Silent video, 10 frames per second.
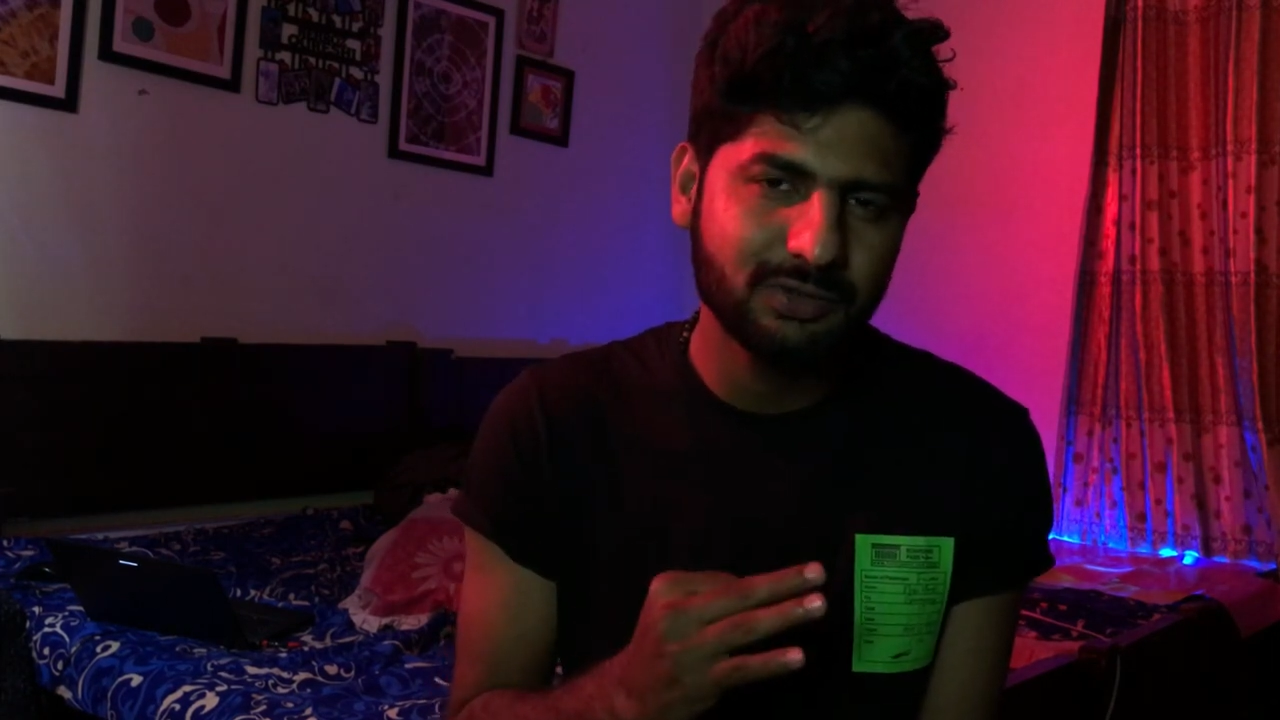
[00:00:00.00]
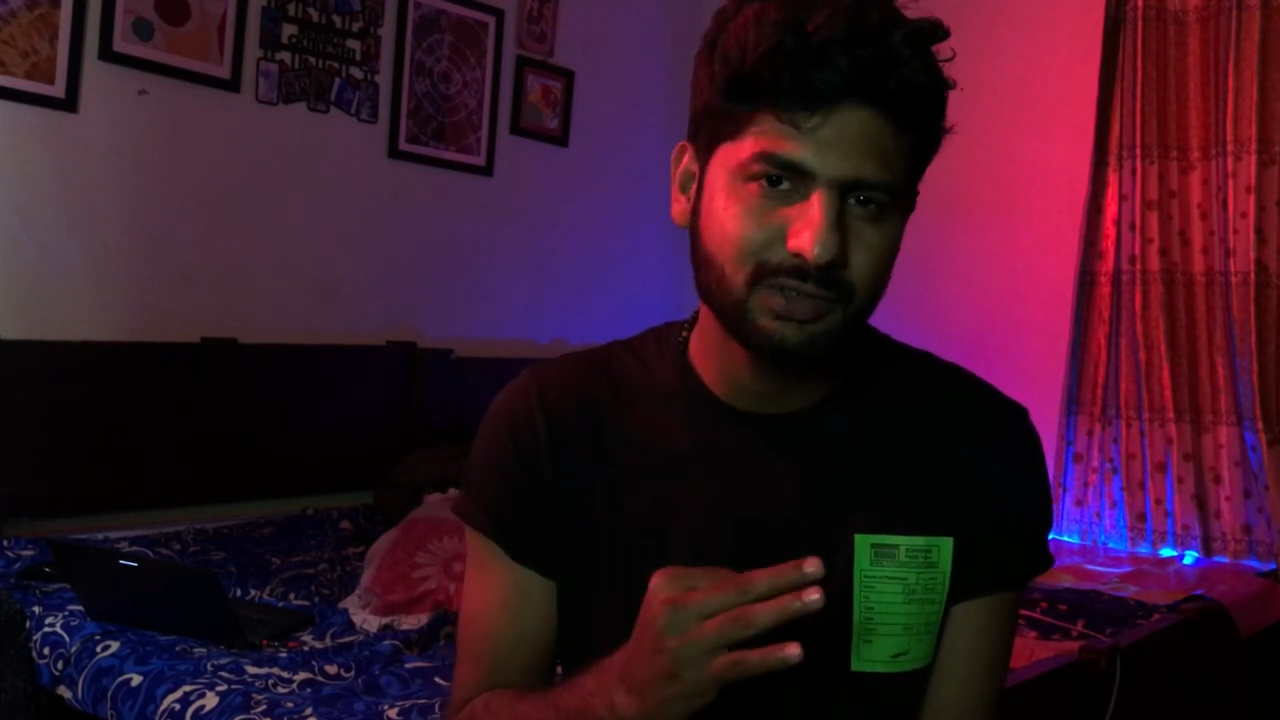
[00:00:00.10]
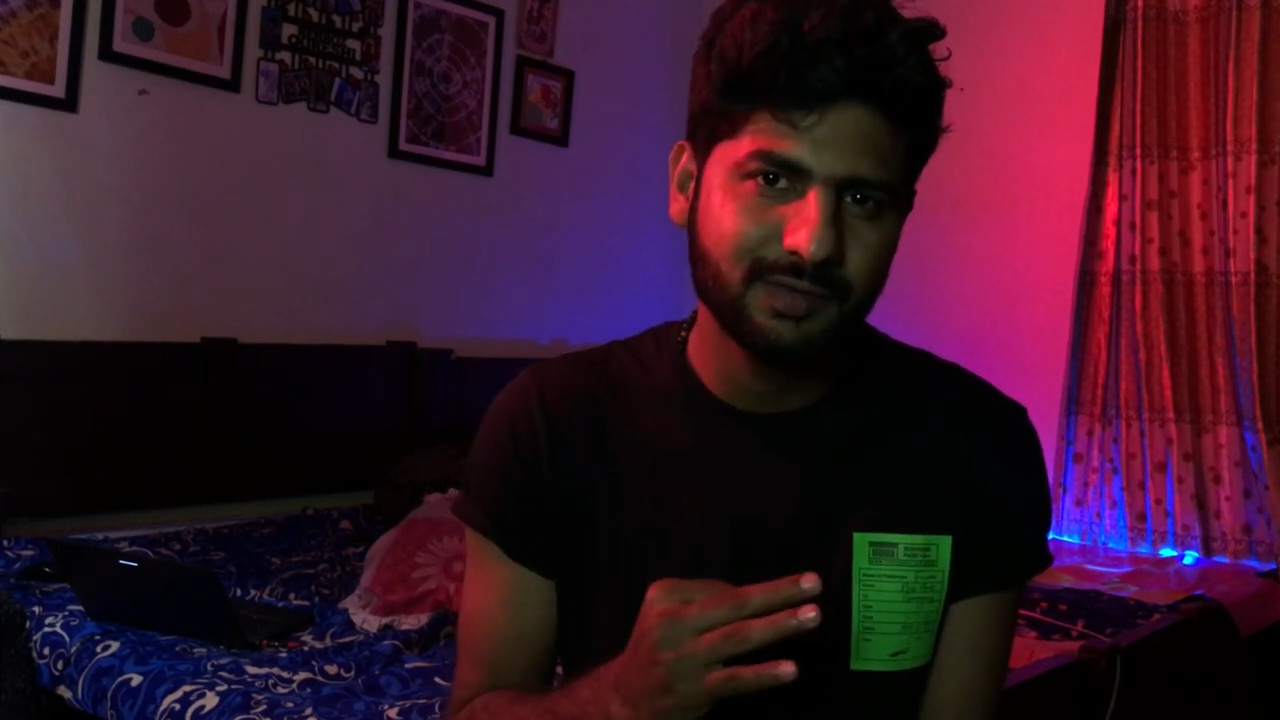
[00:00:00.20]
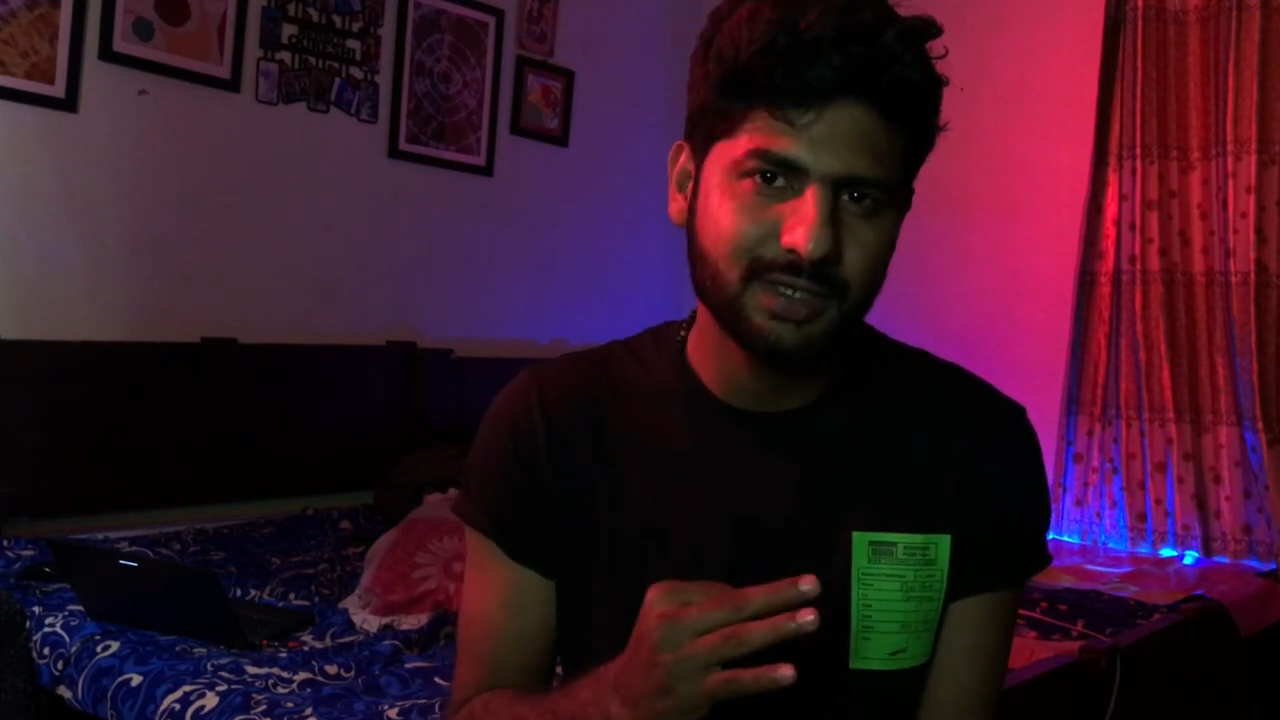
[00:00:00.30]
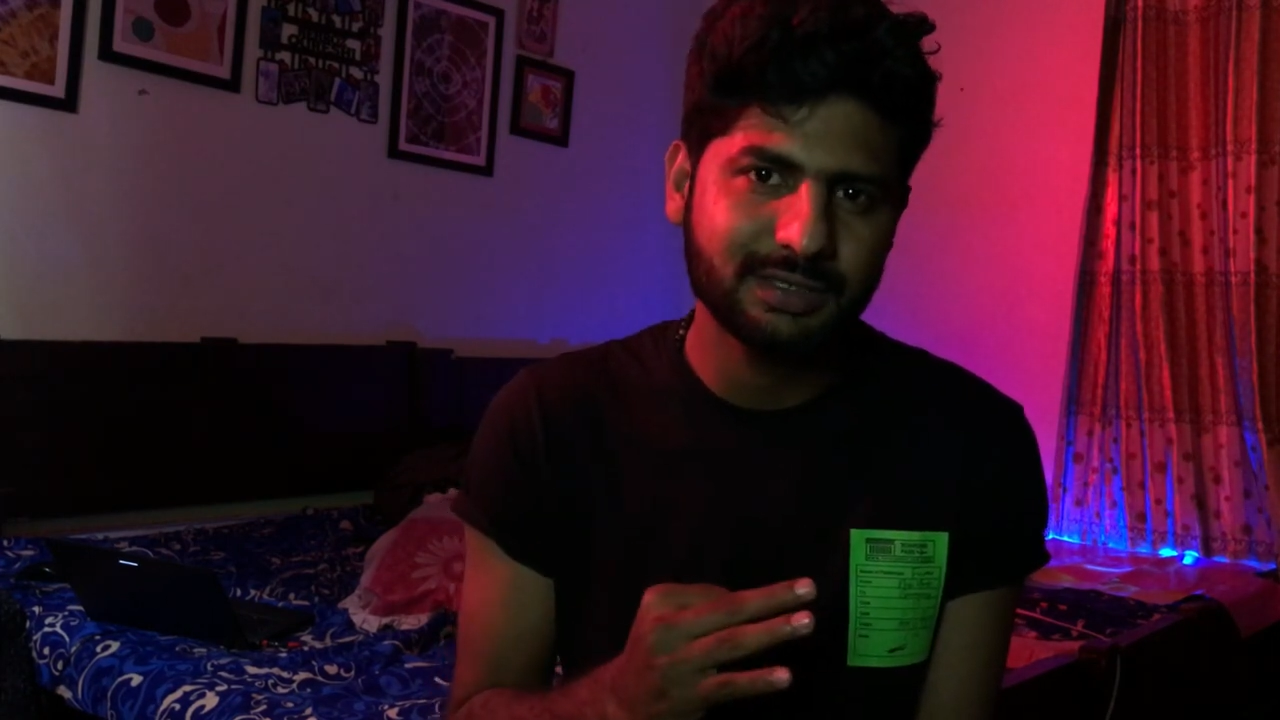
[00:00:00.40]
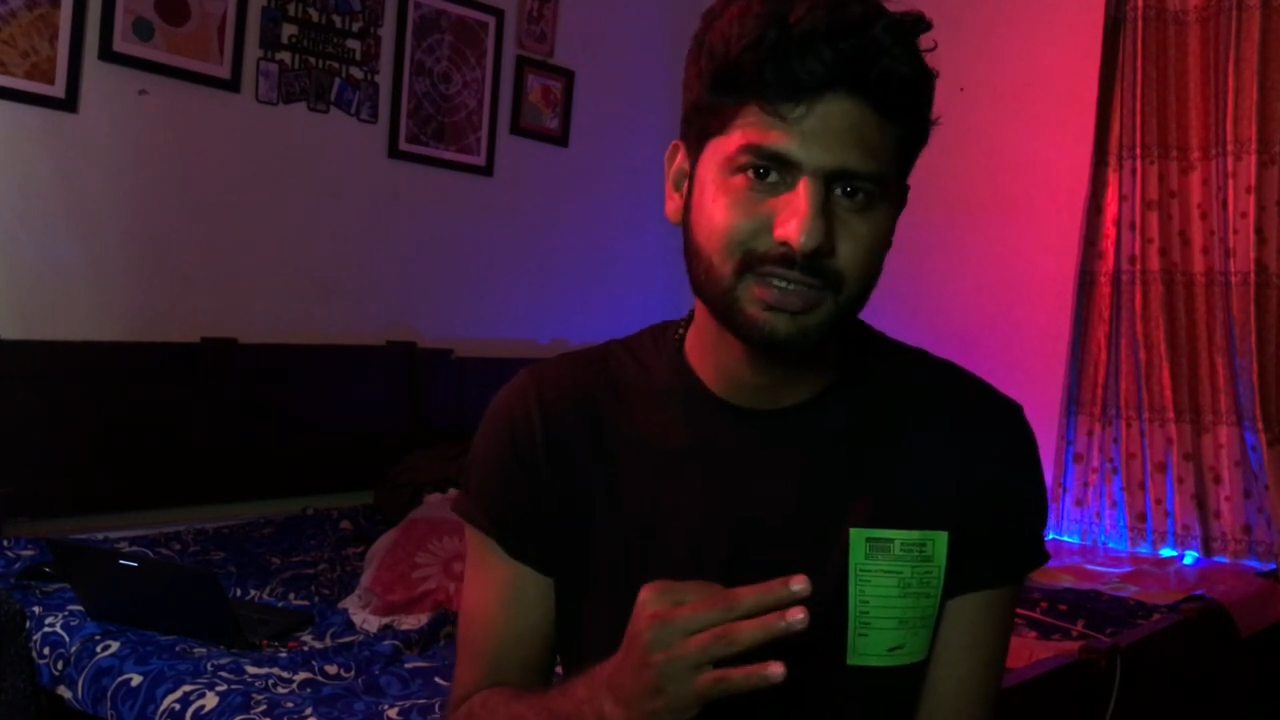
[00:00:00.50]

चीज़ों की वजह